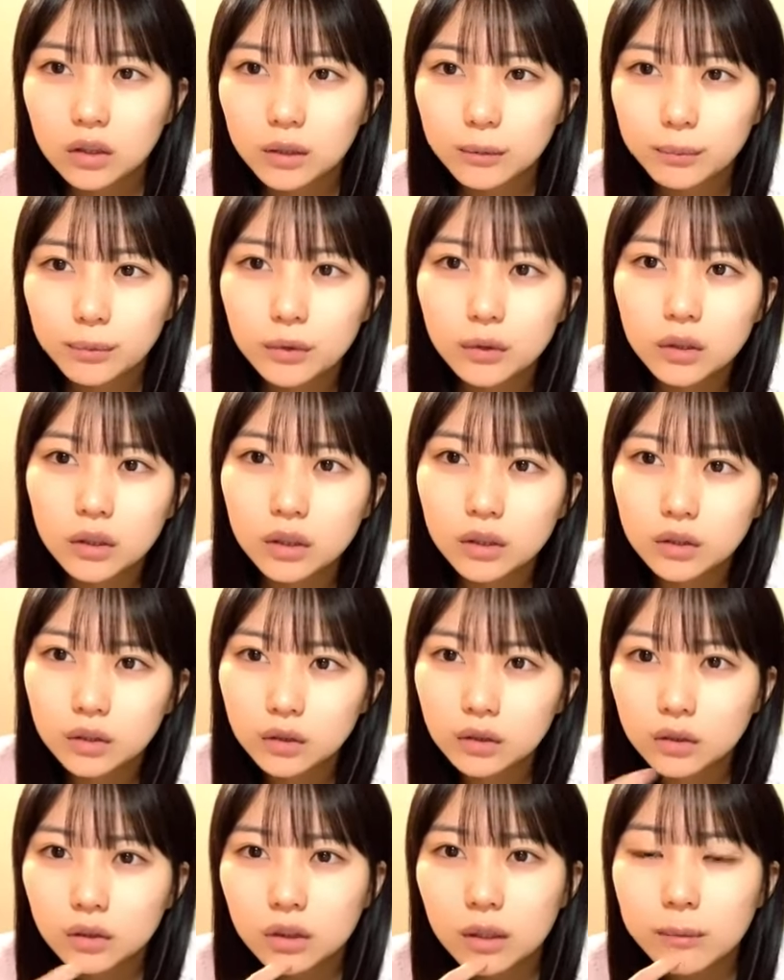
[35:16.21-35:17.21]
自分で
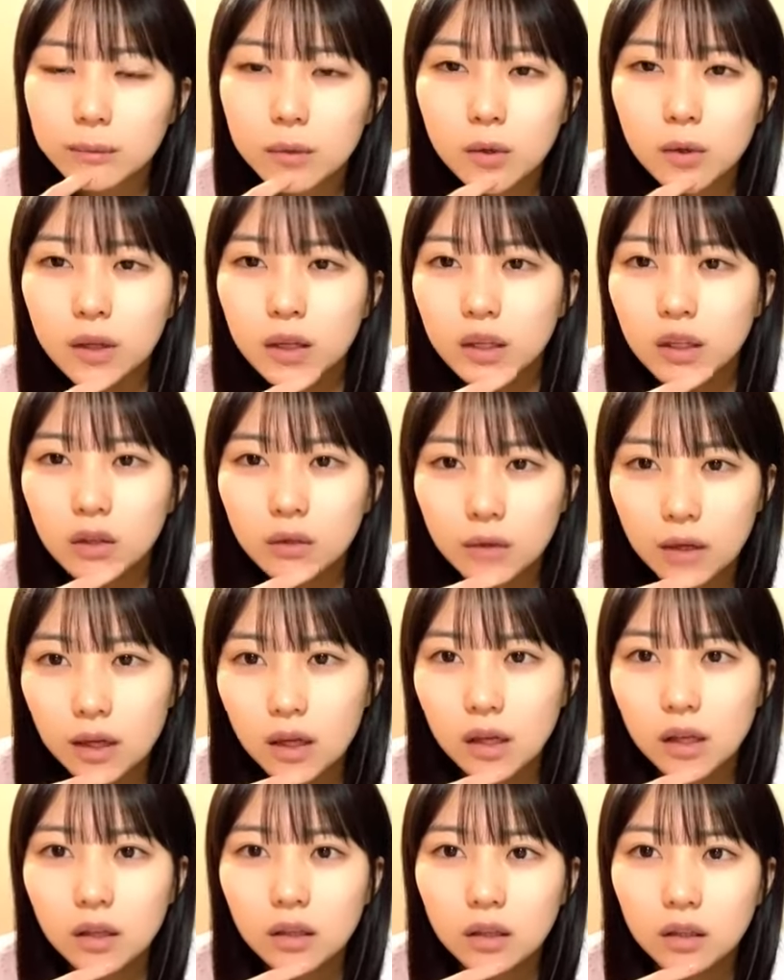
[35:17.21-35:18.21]
作る卵焼き
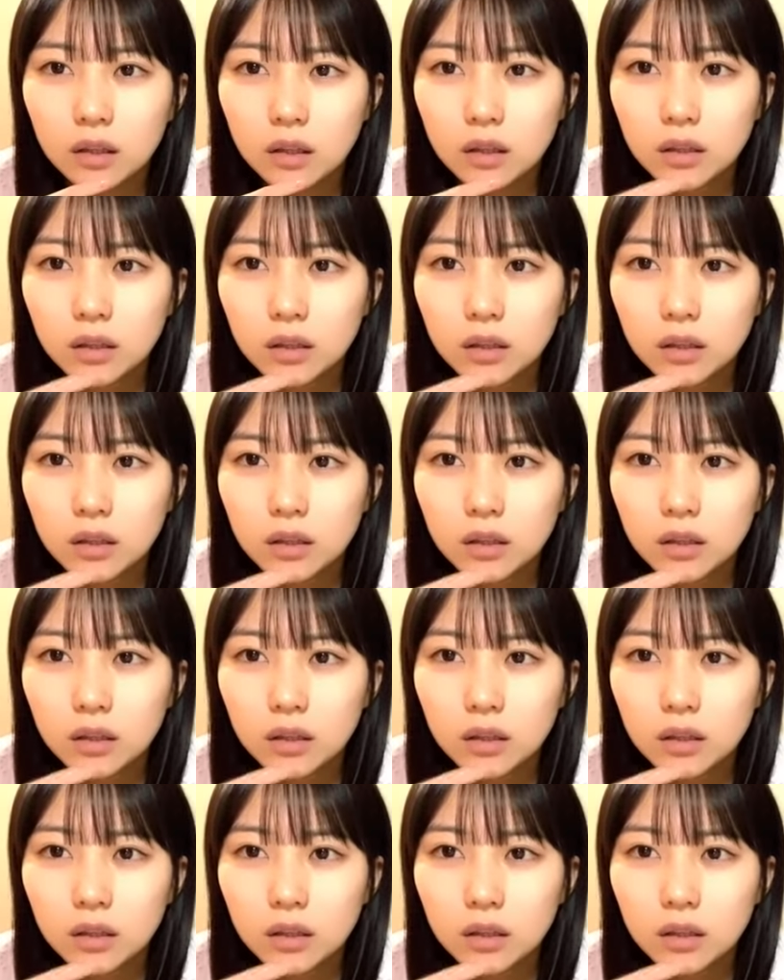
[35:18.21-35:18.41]
は